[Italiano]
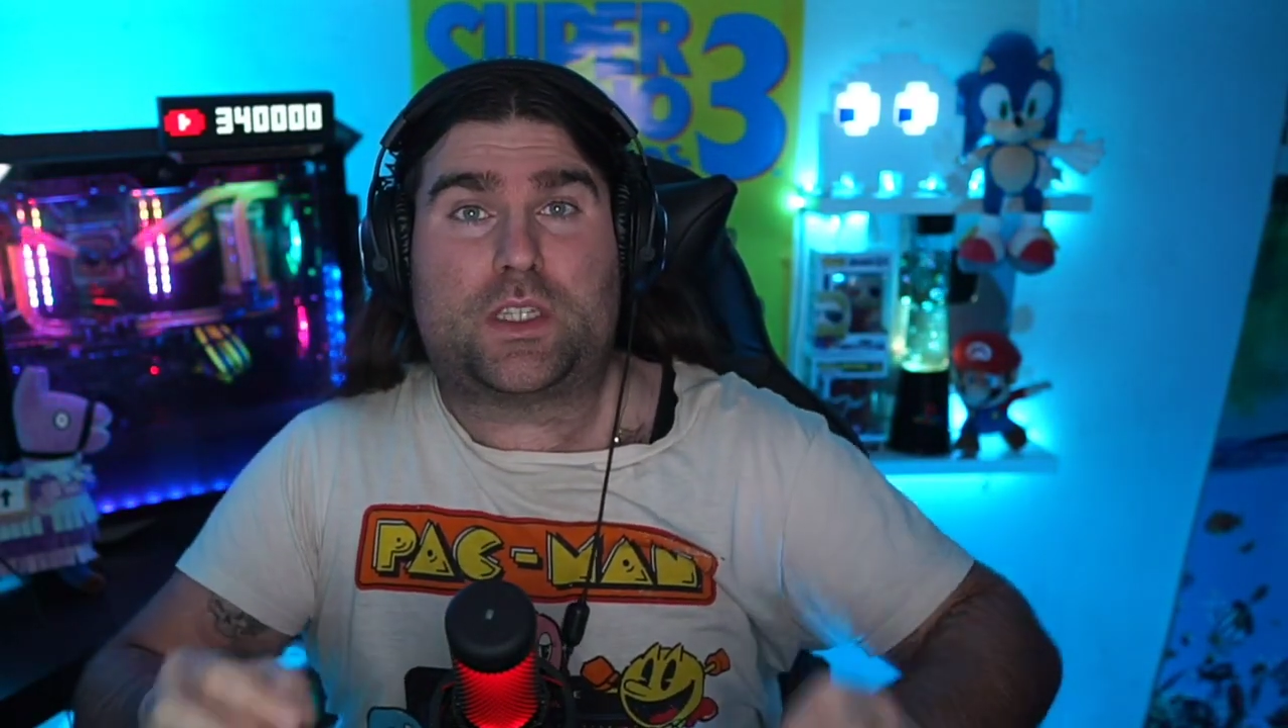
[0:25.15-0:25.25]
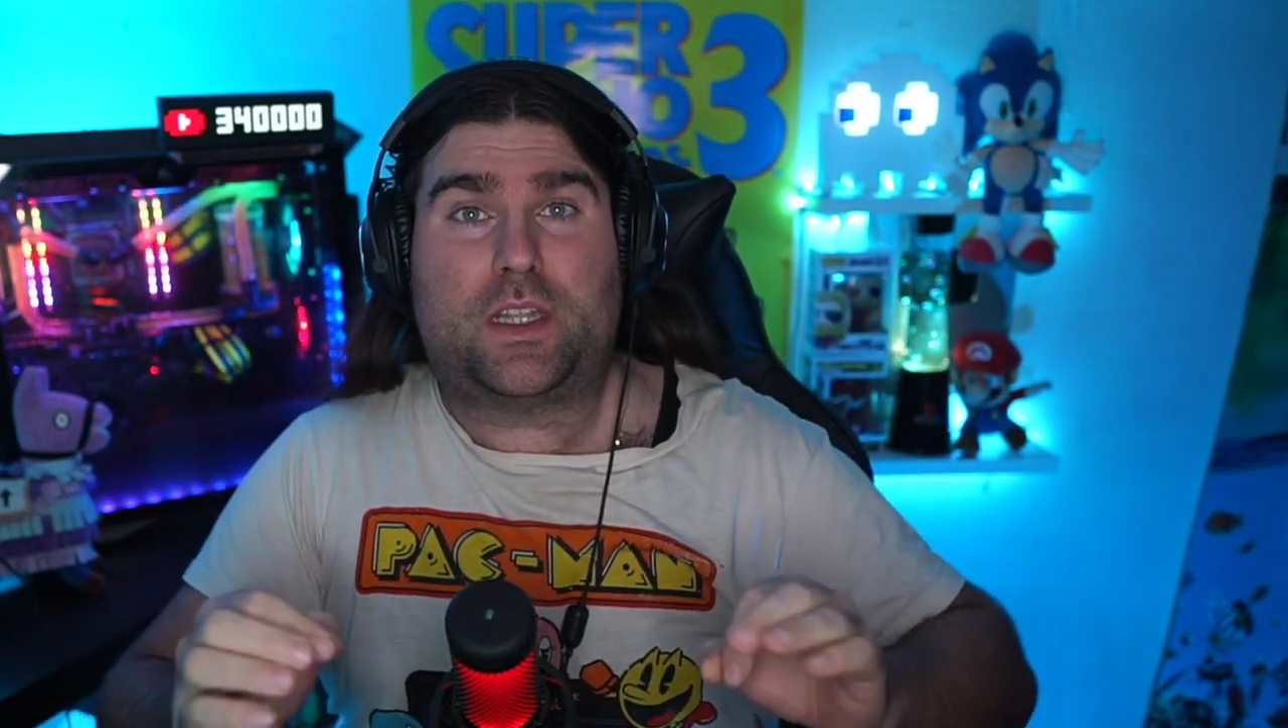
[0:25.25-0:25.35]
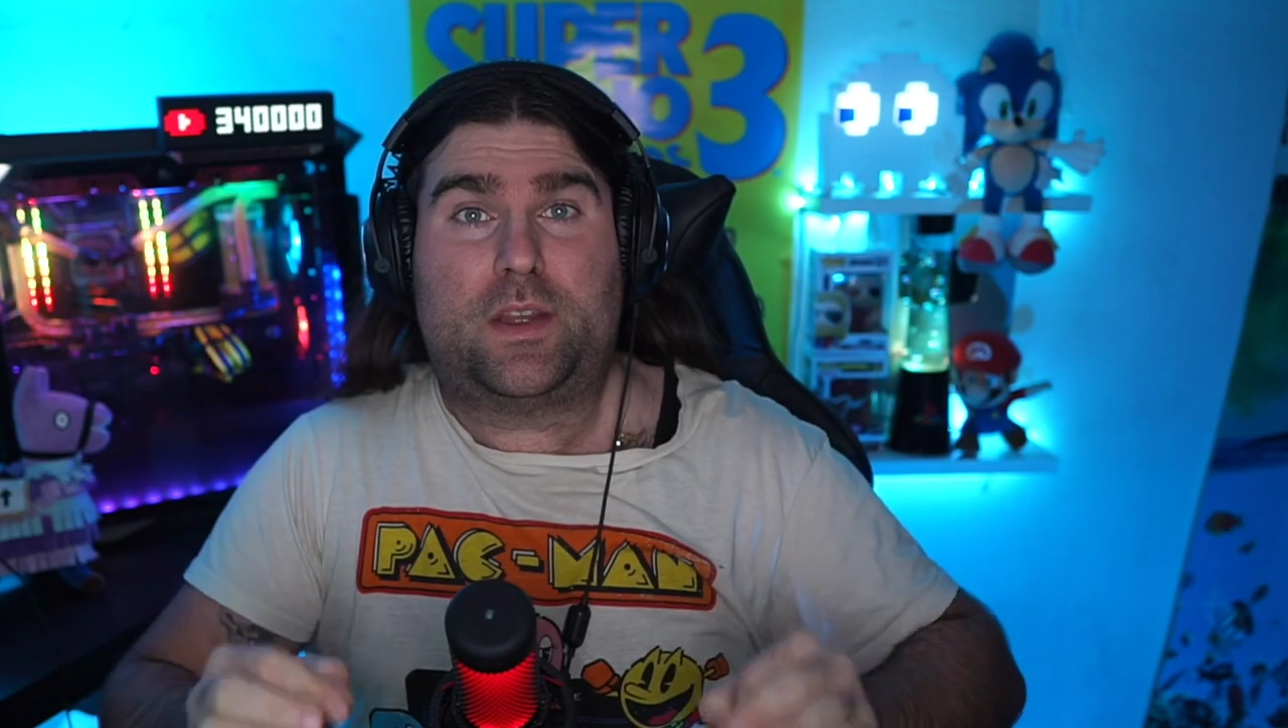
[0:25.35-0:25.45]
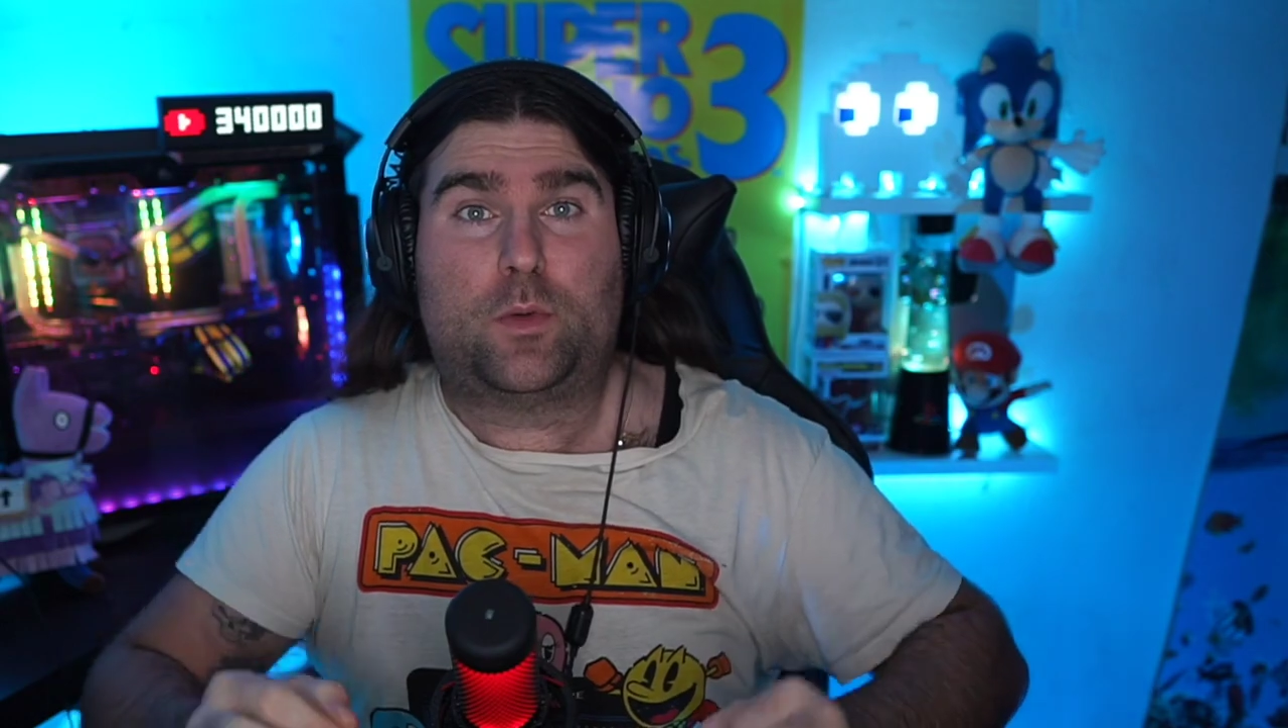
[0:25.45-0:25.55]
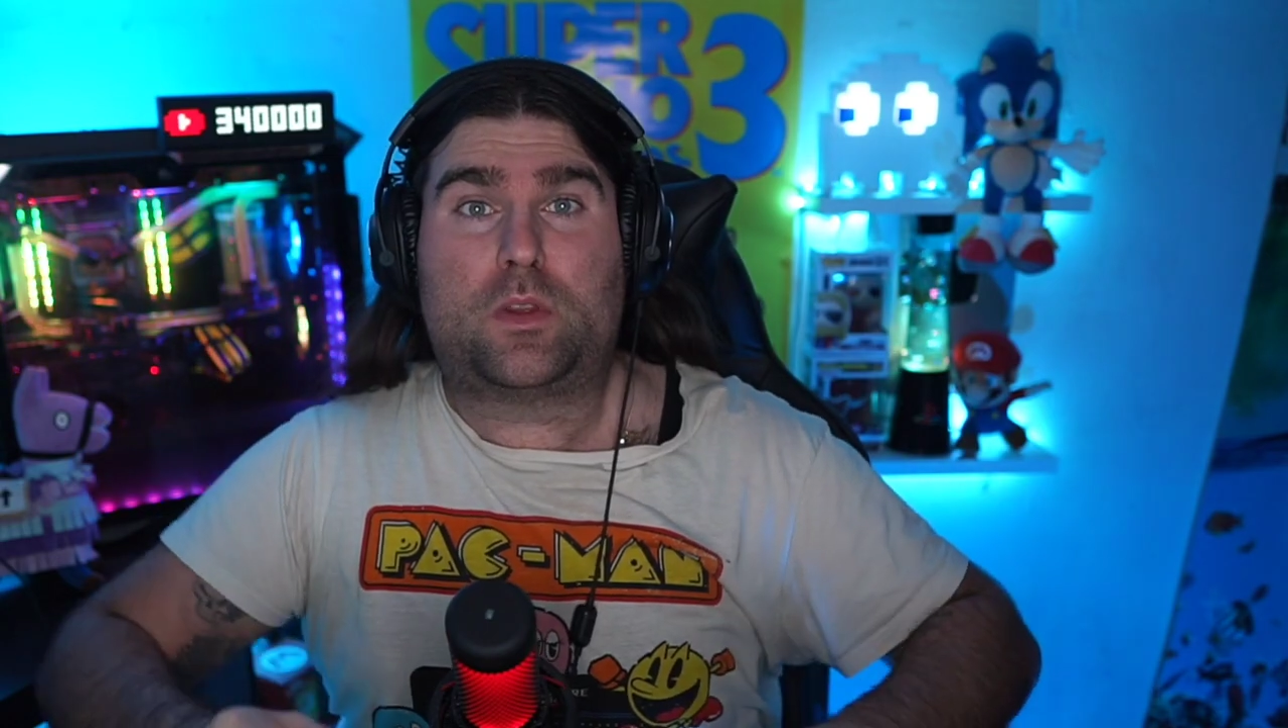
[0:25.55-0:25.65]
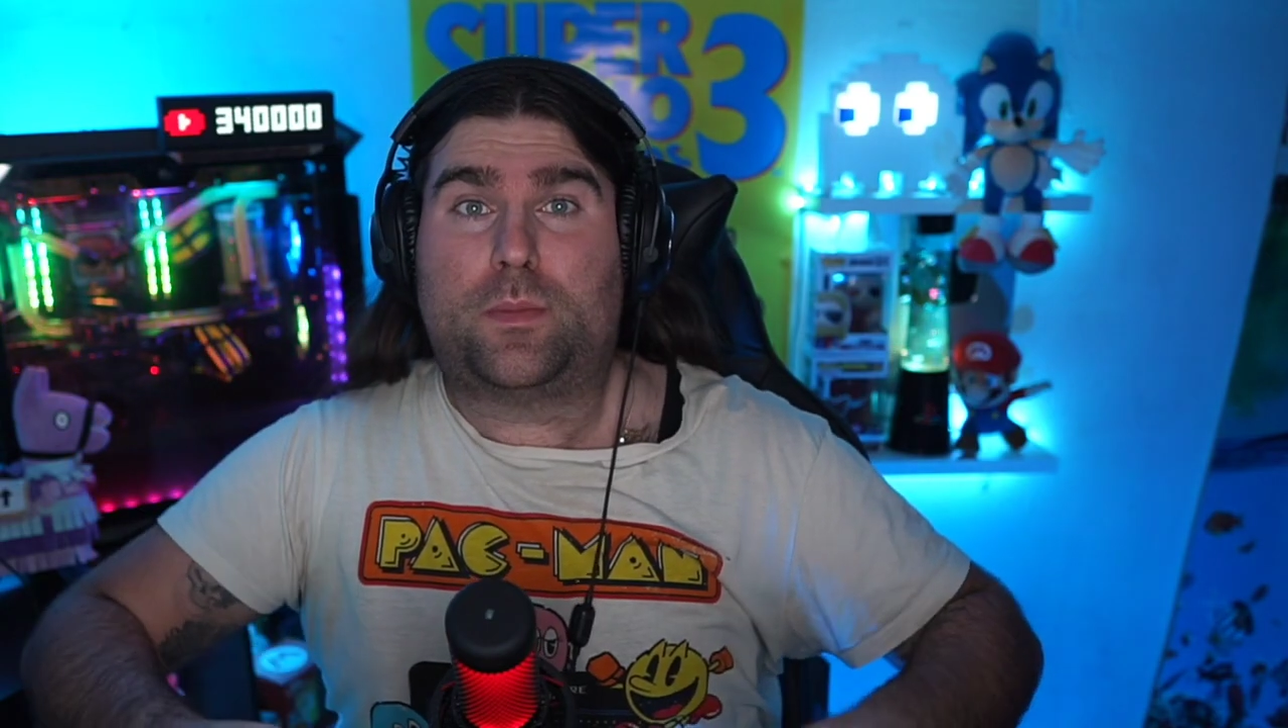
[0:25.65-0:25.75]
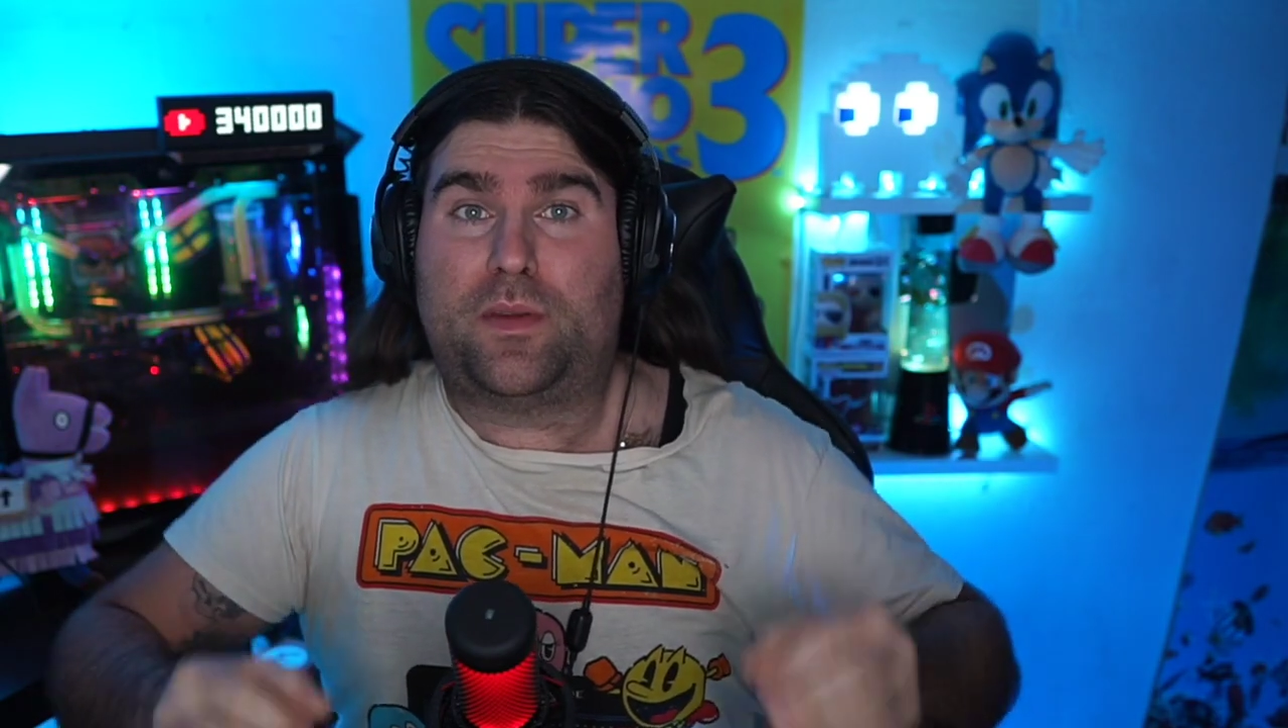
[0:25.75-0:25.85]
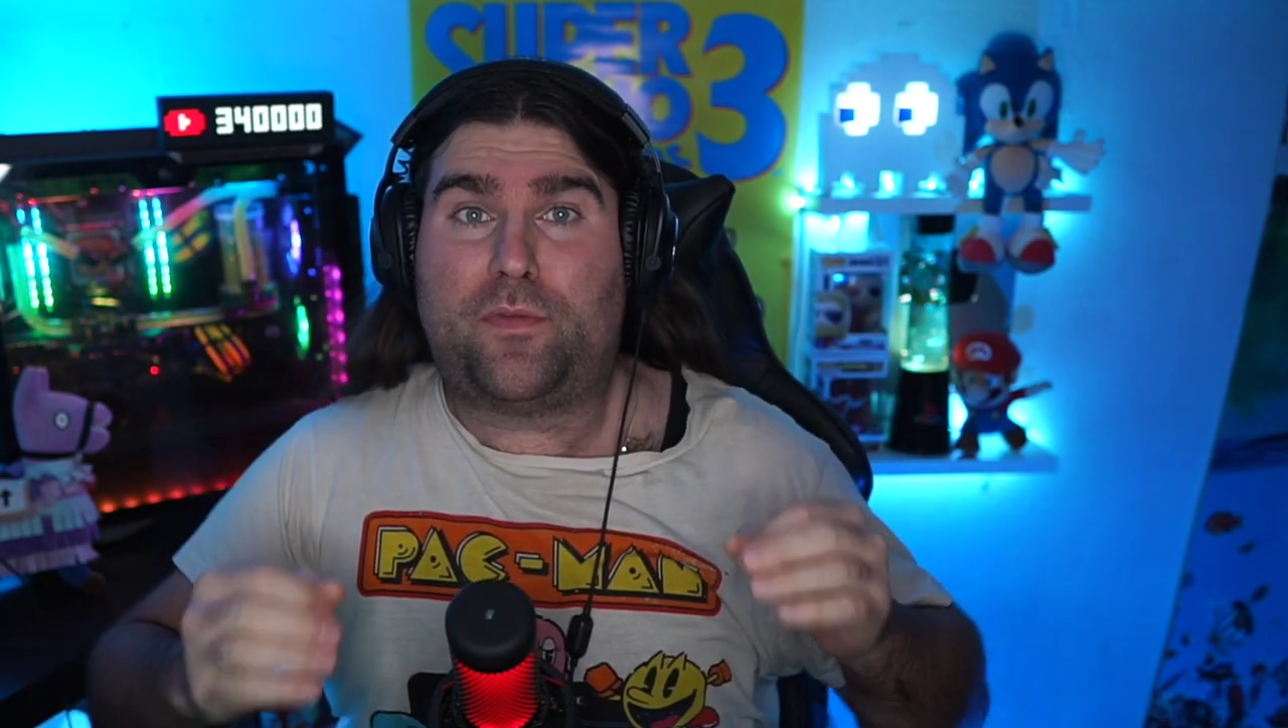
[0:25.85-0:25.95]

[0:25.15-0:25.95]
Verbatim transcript: delle ultime